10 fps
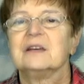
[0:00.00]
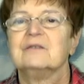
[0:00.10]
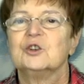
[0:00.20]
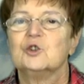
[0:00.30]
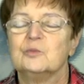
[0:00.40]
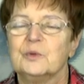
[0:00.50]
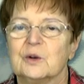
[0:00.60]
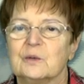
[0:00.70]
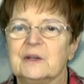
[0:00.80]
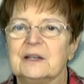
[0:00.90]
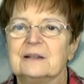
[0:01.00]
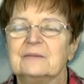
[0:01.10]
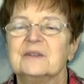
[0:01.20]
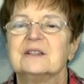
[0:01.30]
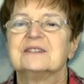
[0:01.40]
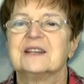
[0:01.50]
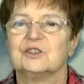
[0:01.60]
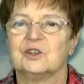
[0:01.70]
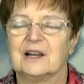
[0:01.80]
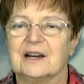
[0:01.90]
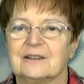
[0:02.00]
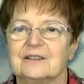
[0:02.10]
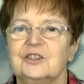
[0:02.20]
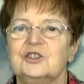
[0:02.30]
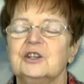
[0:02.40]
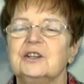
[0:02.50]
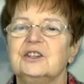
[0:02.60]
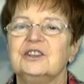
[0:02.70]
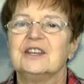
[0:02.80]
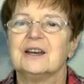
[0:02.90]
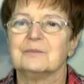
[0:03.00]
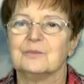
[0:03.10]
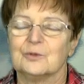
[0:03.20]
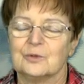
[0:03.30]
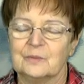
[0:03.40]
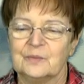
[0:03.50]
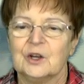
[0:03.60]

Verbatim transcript: Wykupią je za dolary i dzięki temu